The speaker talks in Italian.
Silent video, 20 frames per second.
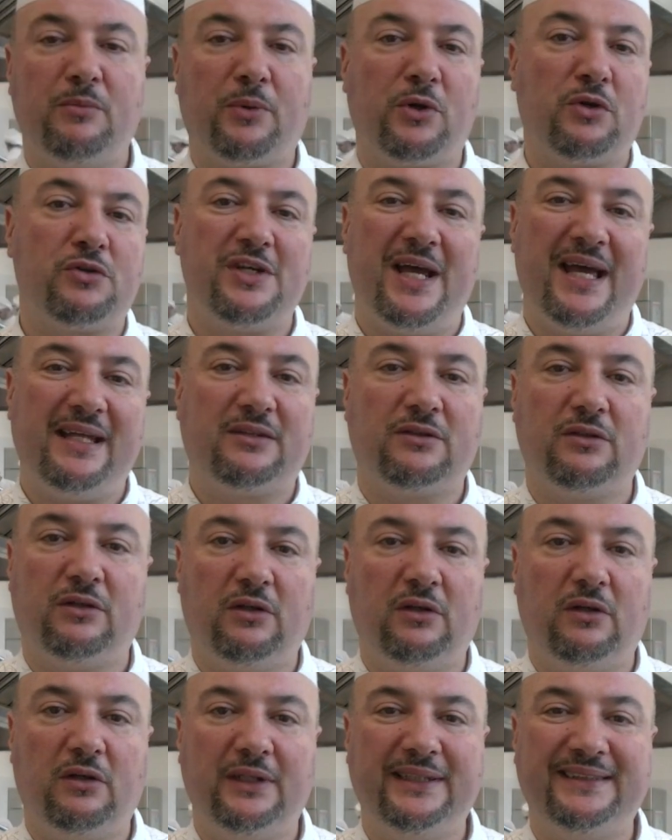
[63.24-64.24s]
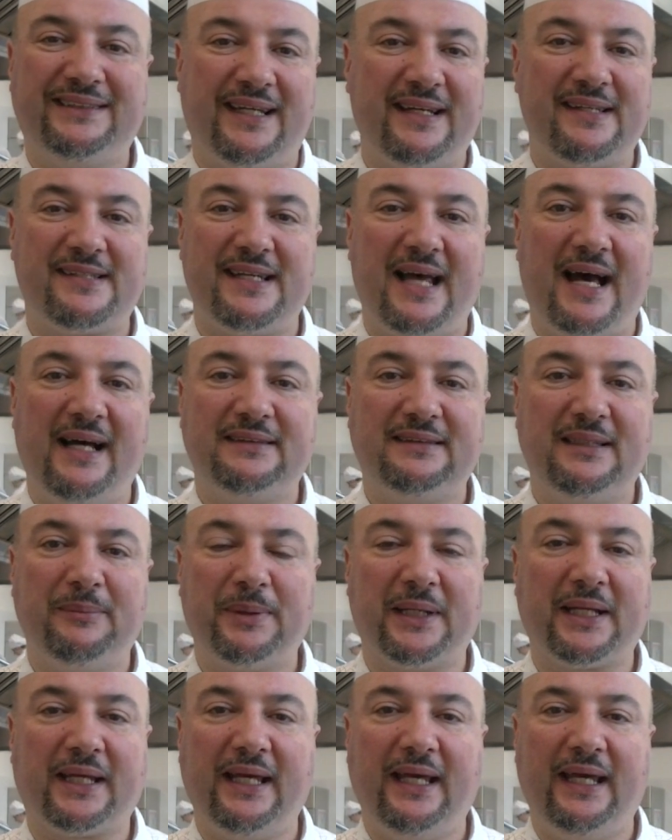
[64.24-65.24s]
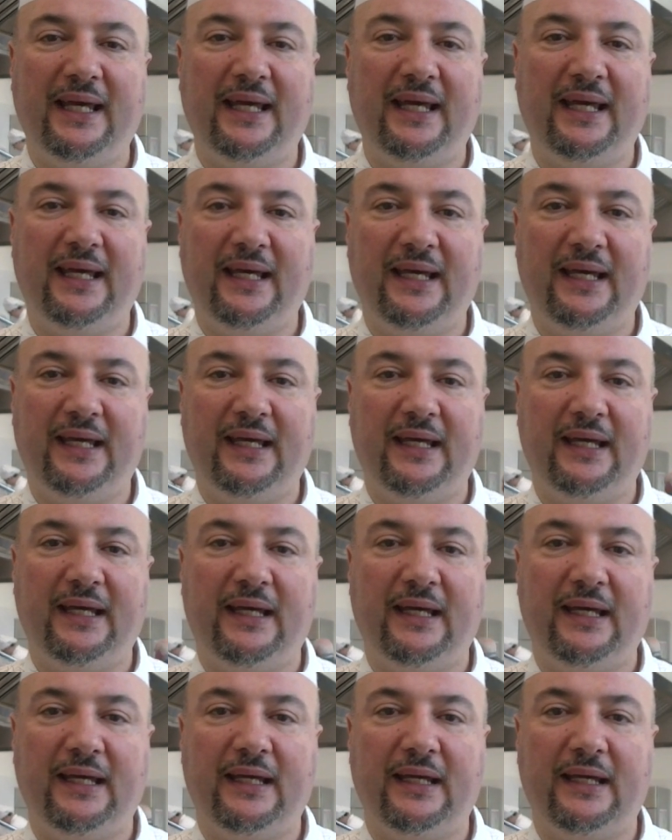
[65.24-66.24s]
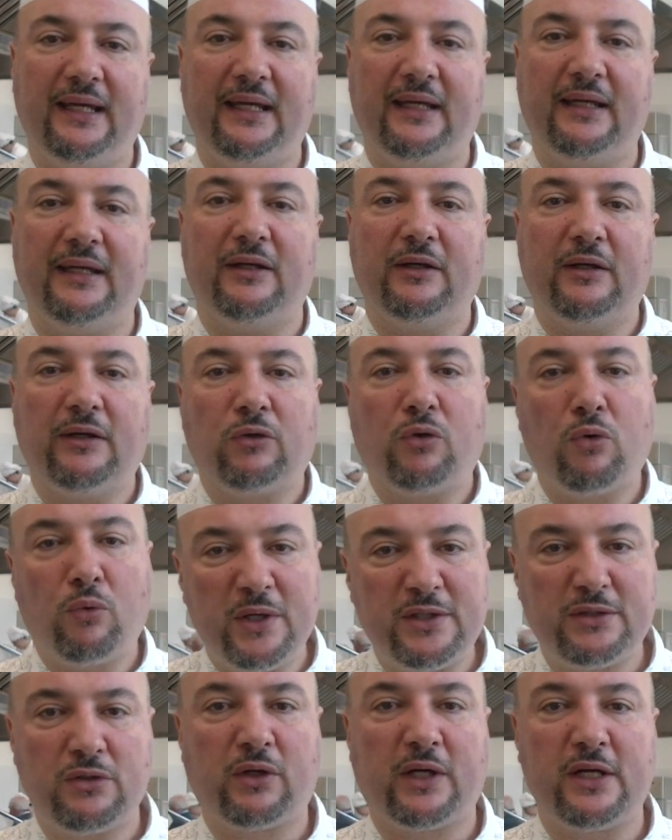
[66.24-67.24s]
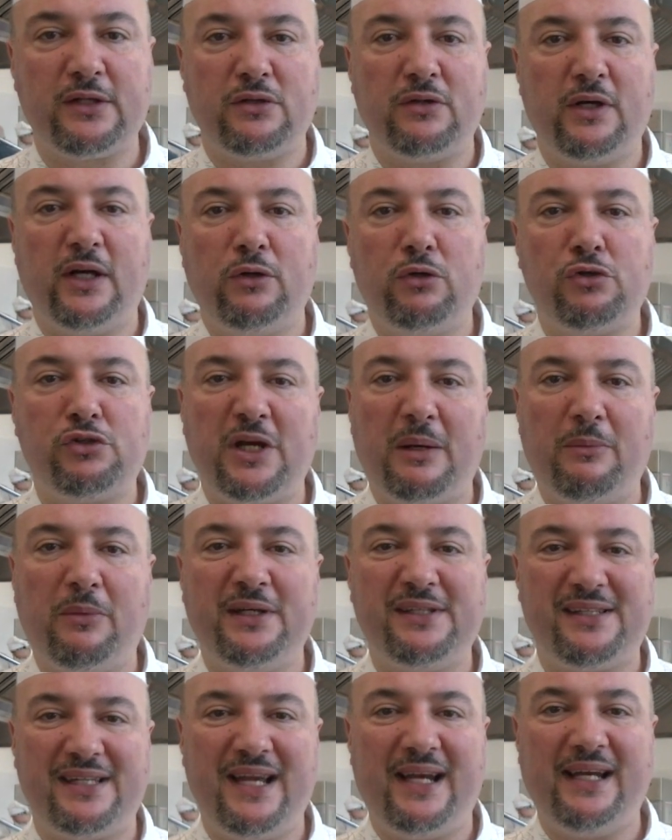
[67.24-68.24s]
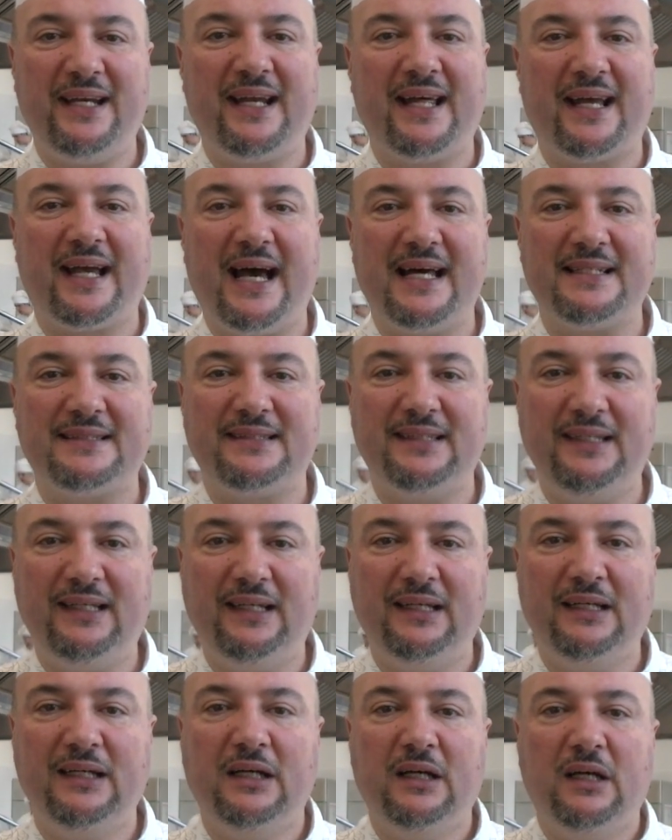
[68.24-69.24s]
è un progetto interessante perché con questa occasione riusciamo a insegnare ai ragazzi